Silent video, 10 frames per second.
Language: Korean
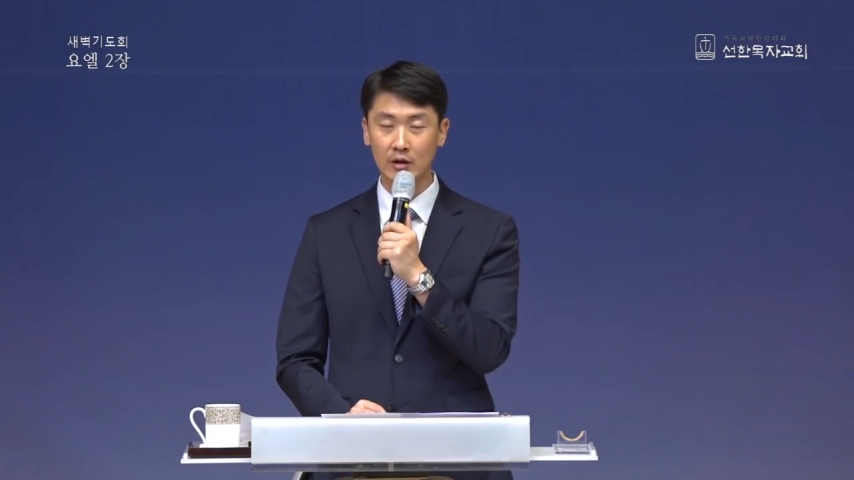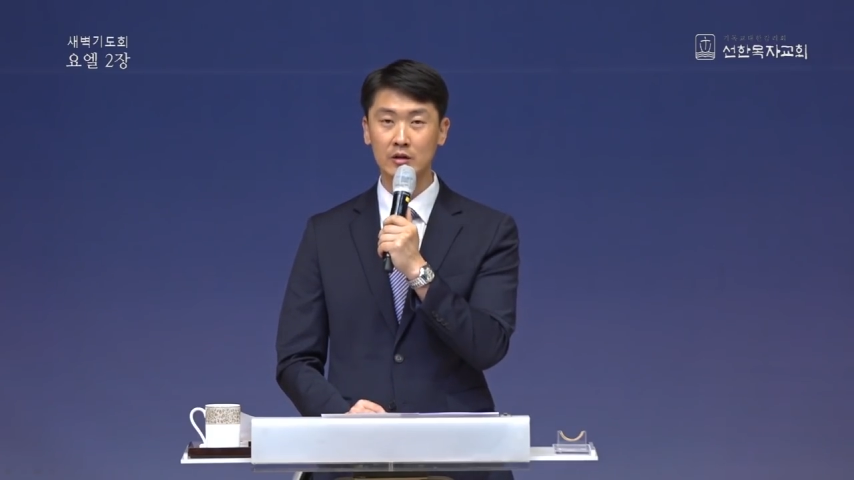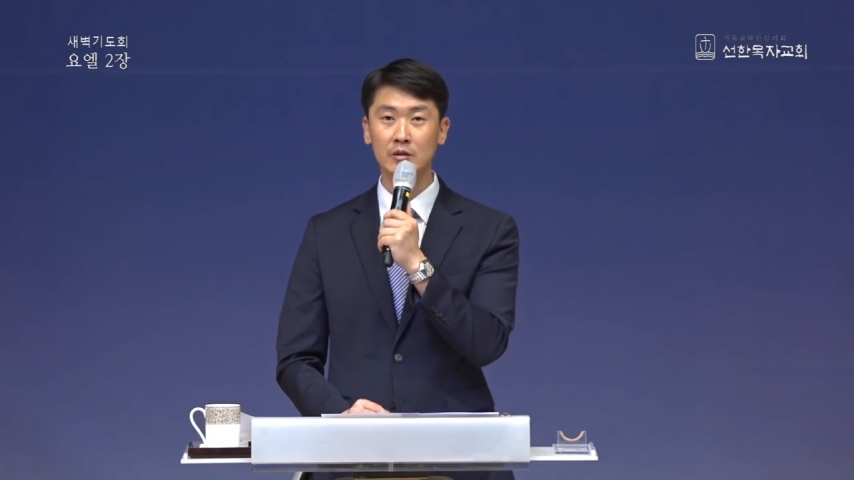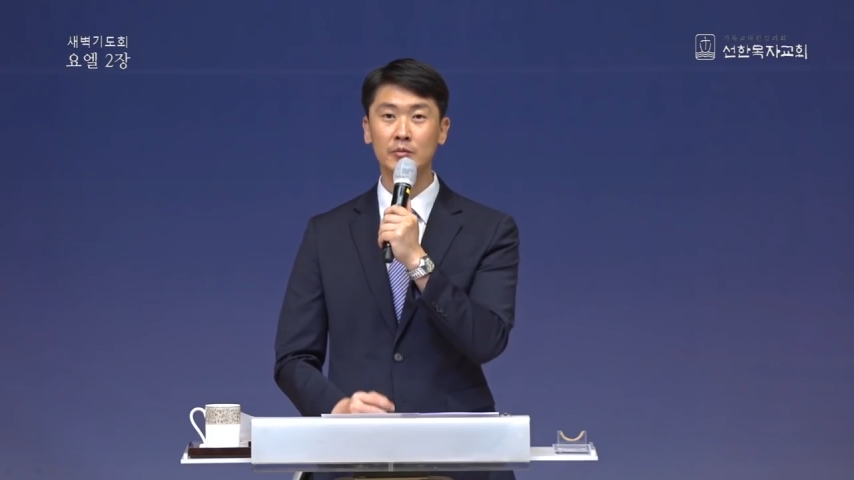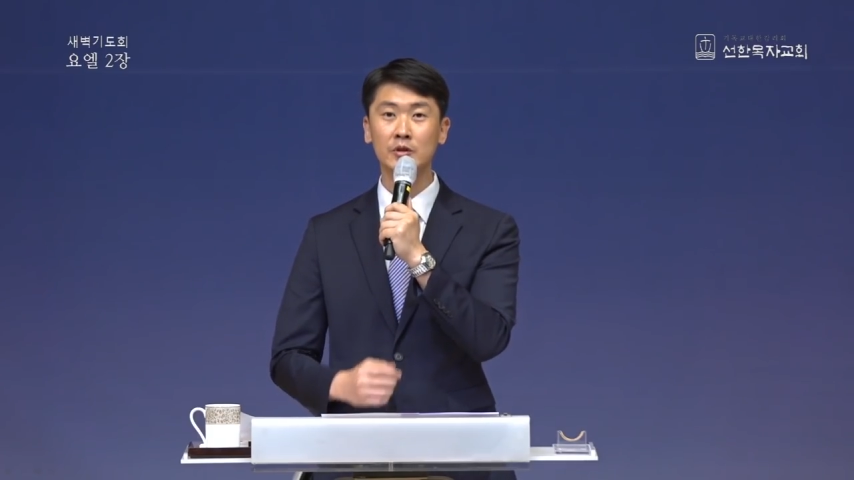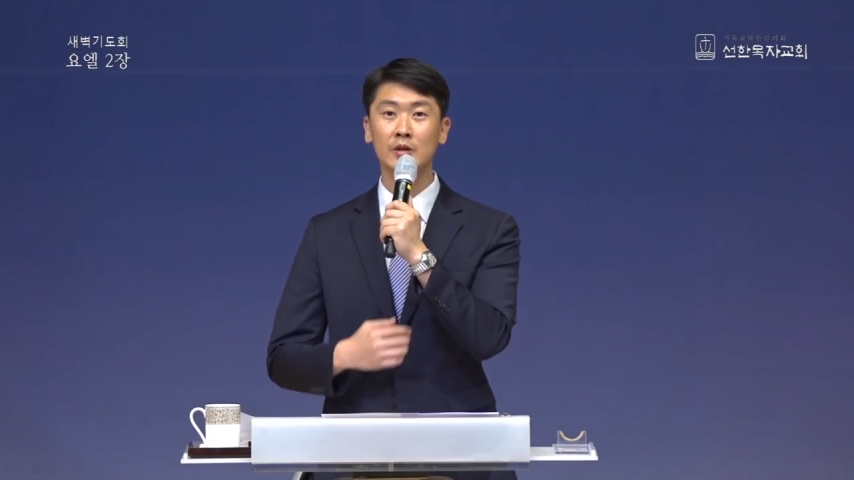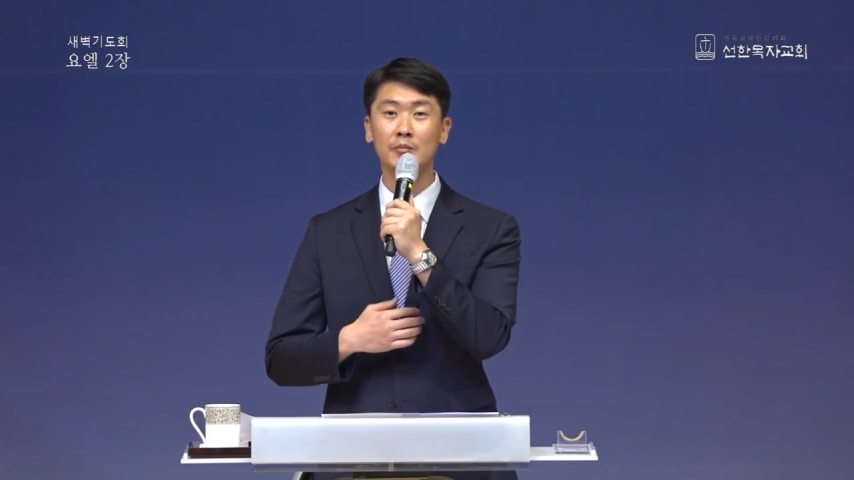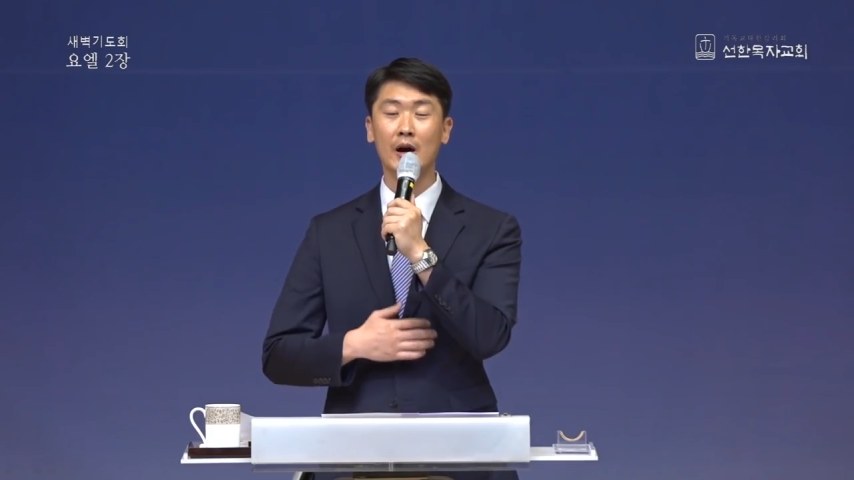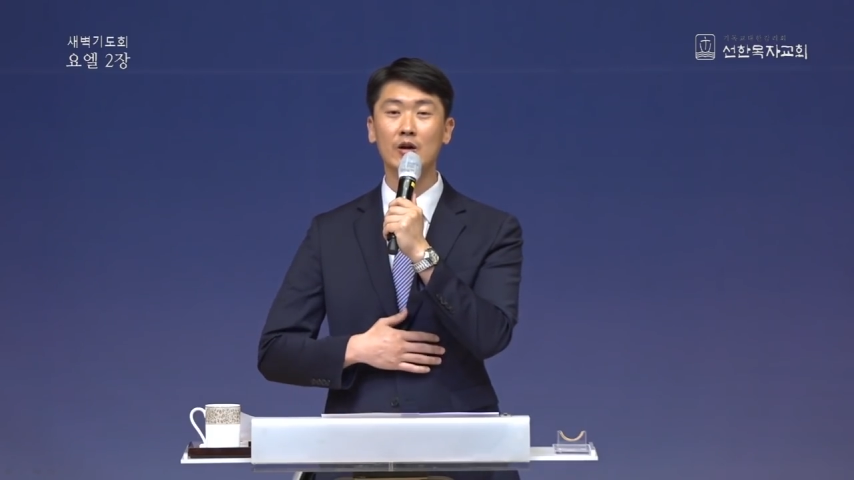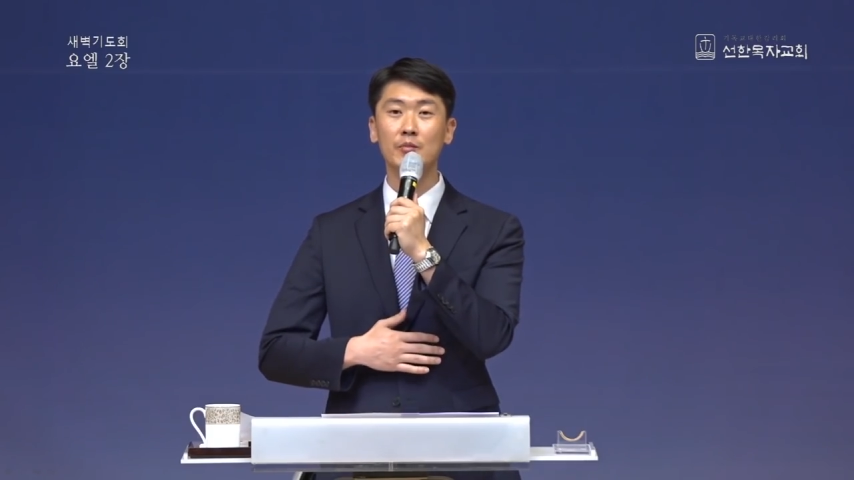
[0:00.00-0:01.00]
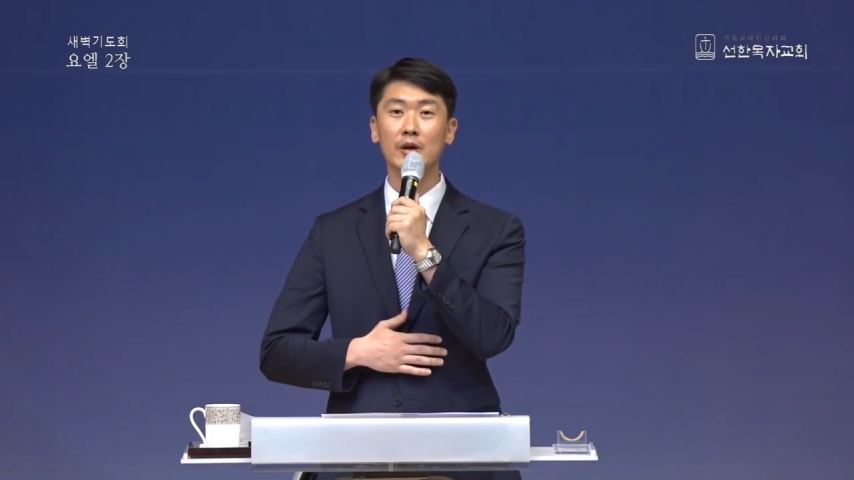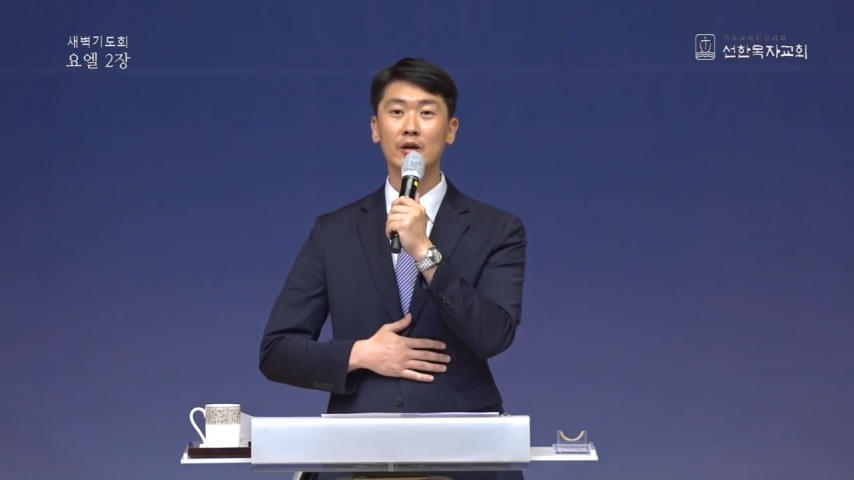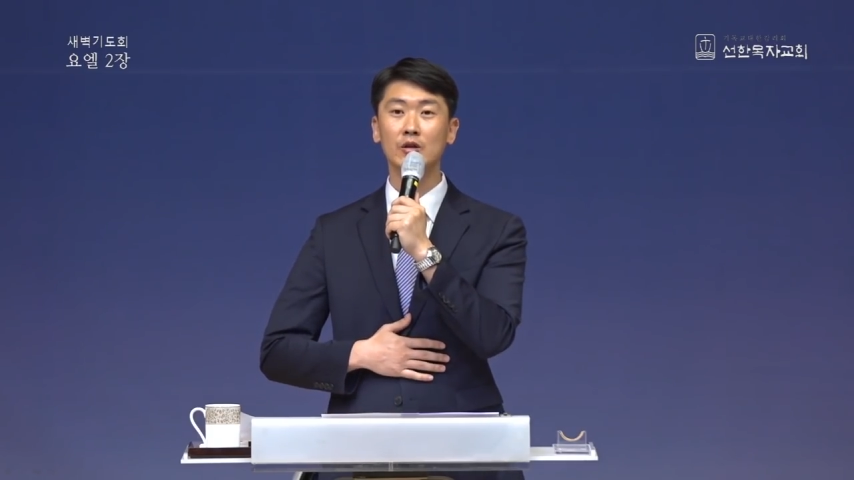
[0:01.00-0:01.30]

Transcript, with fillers: 그 마음에